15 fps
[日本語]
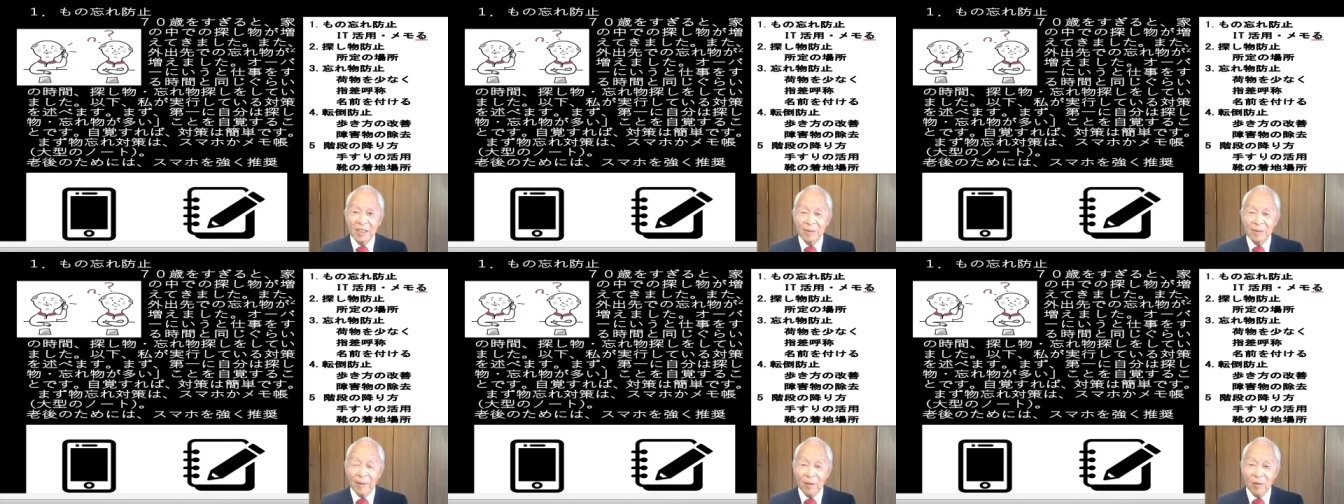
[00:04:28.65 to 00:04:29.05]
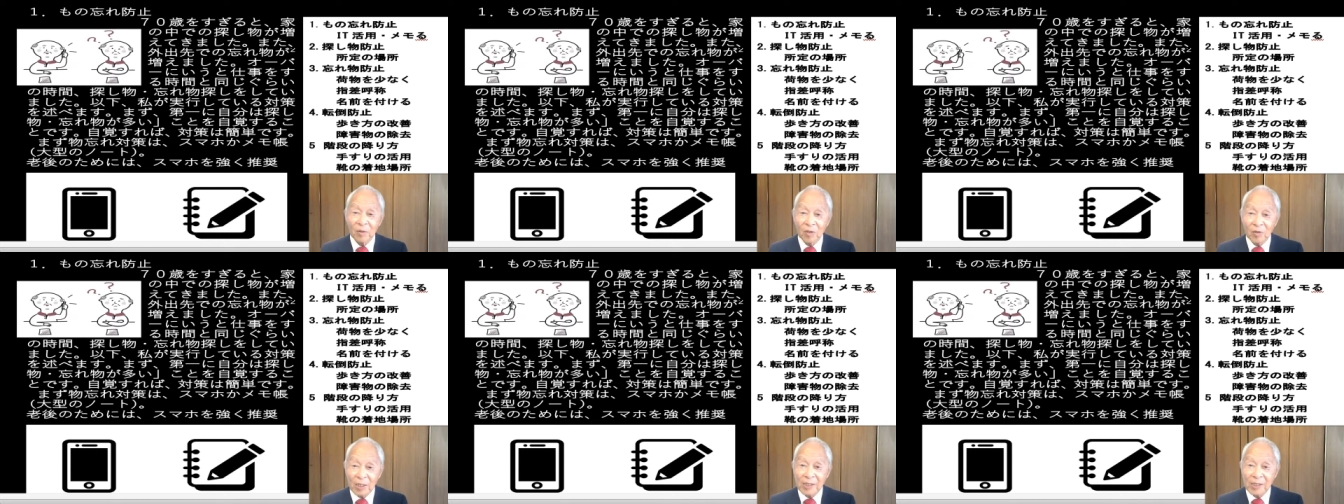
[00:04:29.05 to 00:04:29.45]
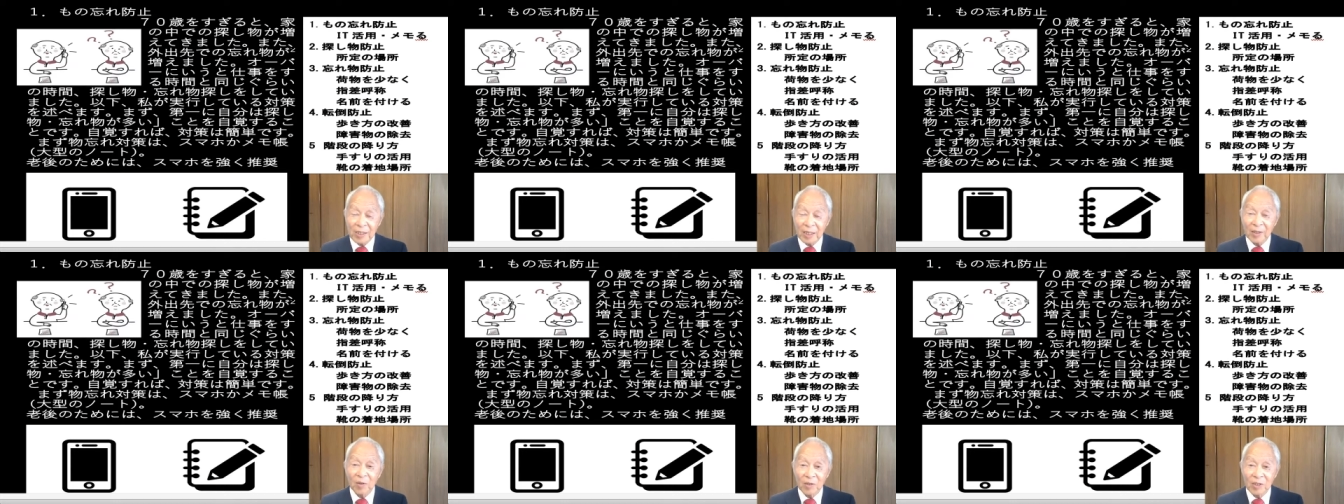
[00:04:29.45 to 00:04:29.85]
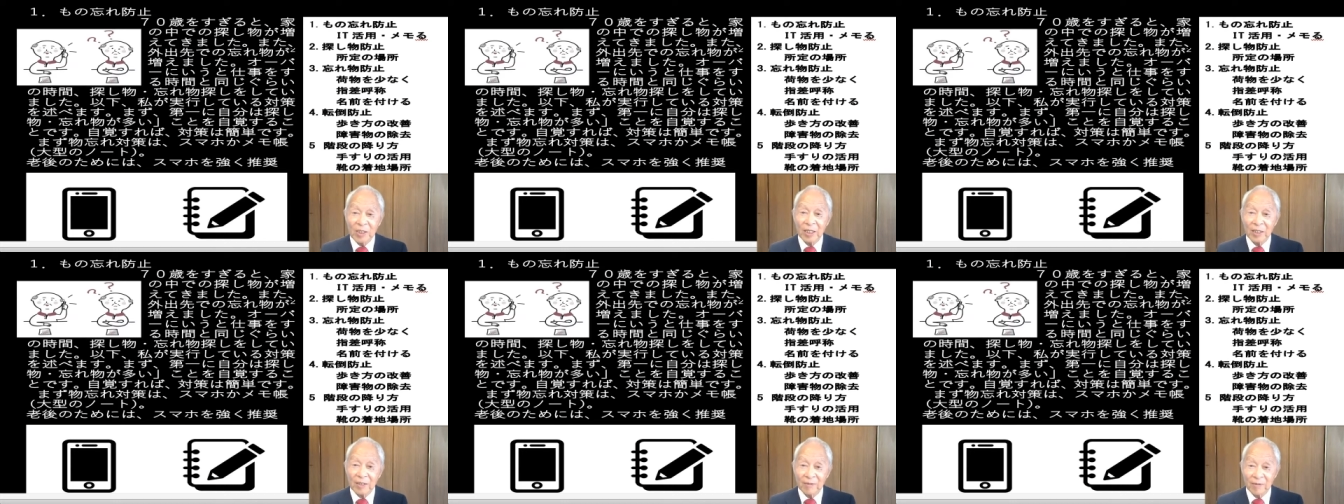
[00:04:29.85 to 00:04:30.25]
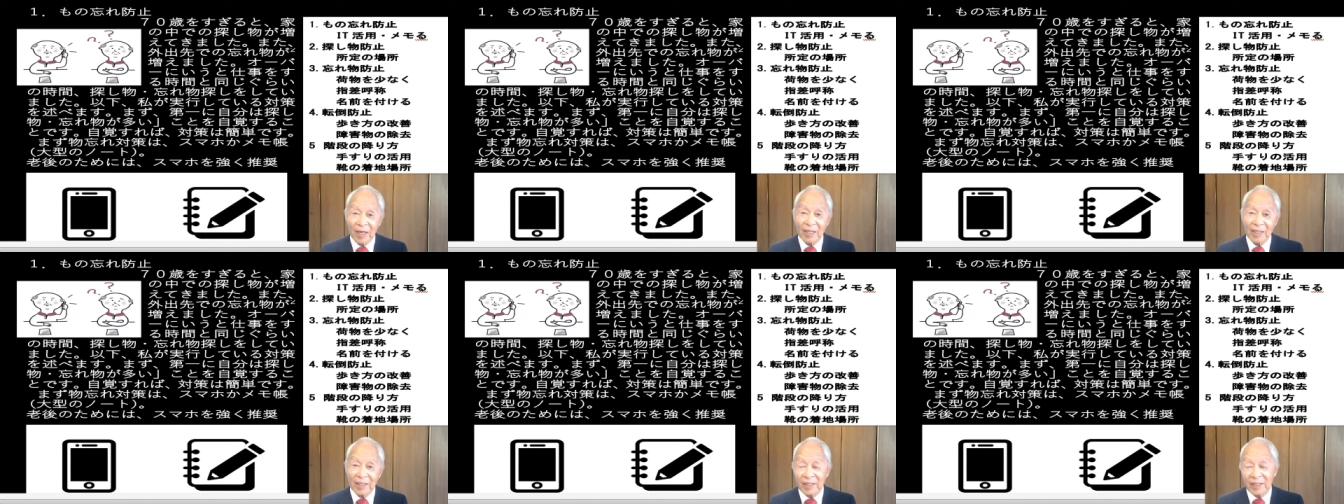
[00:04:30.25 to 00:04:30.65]
スマホのですね、ご利益
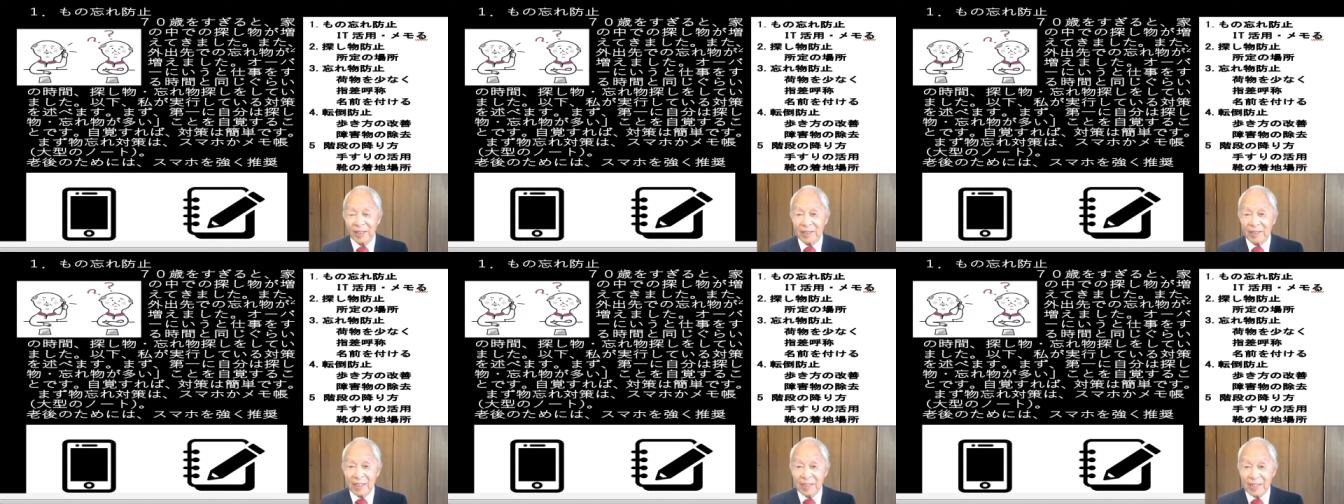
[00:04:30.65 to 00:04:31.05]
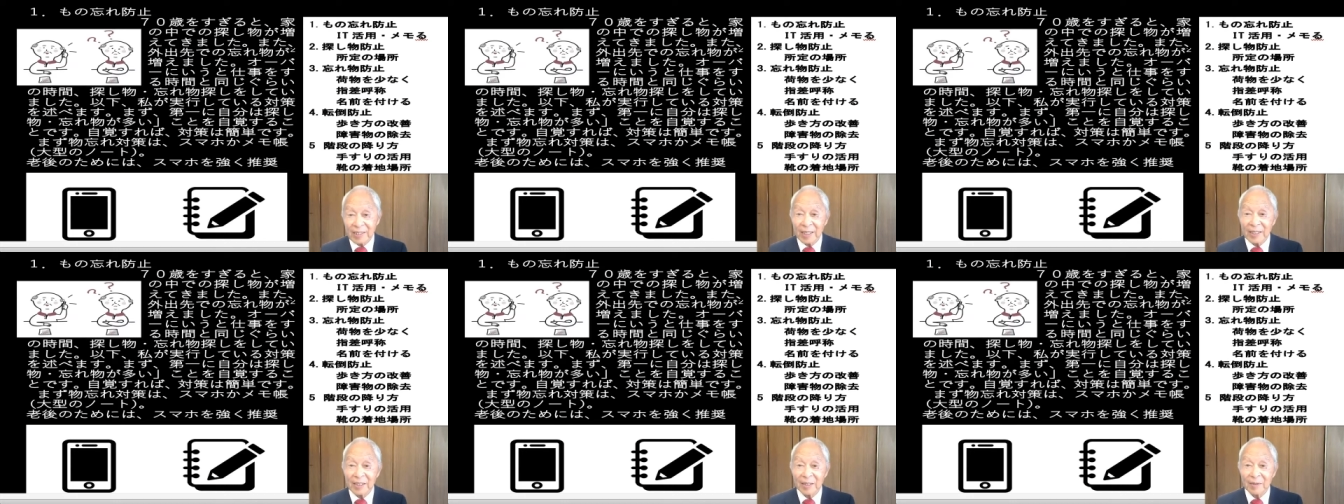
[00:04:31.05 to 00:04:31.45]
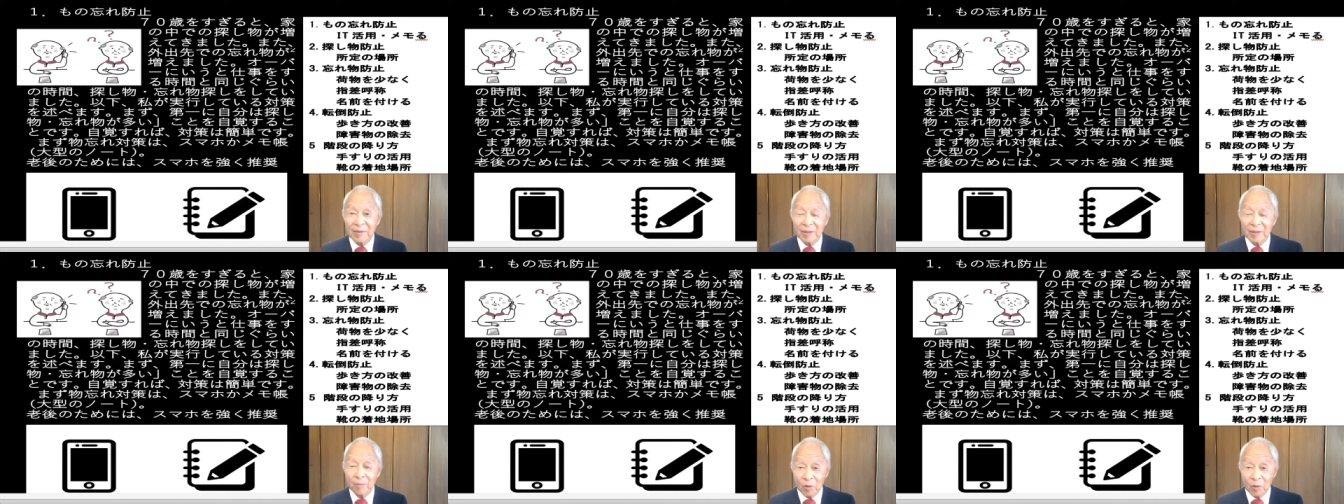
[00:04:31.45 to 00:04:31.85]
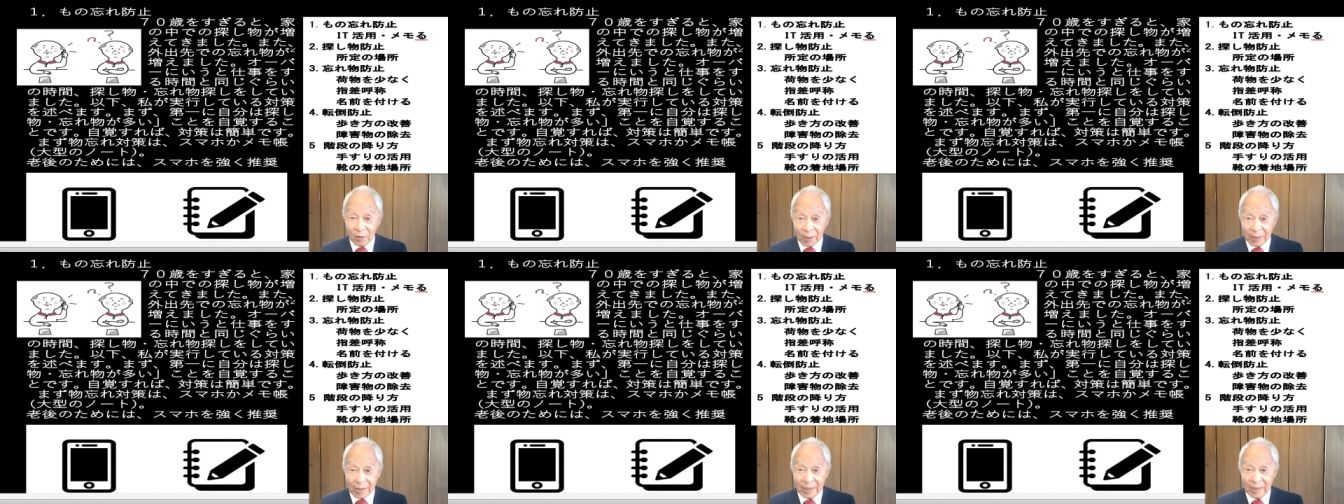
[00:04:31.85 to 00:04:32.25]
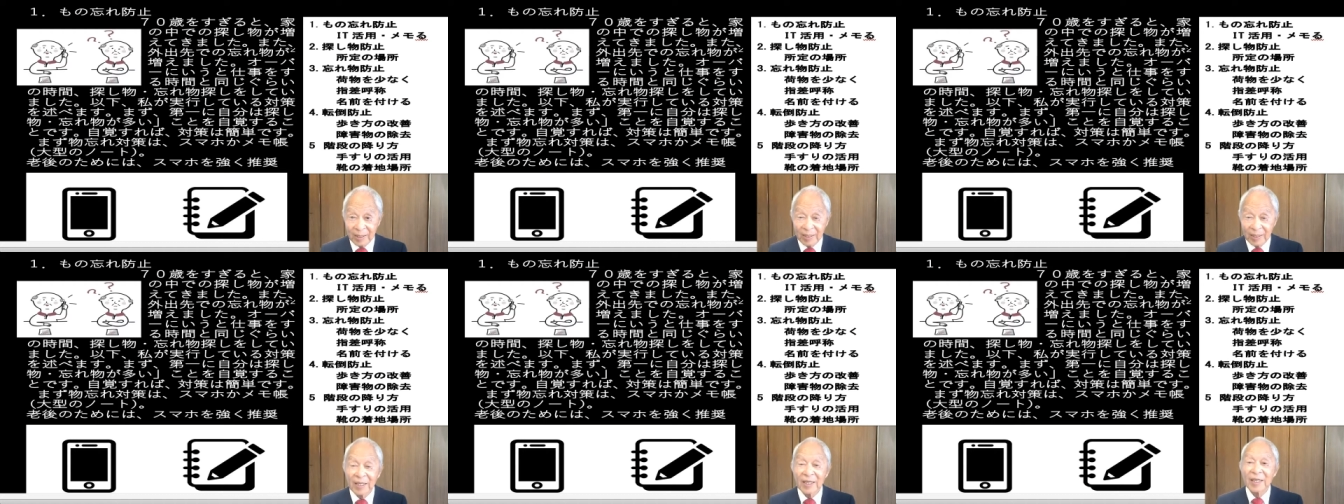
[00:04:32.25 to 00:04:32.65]
は、えー、絶大なものです。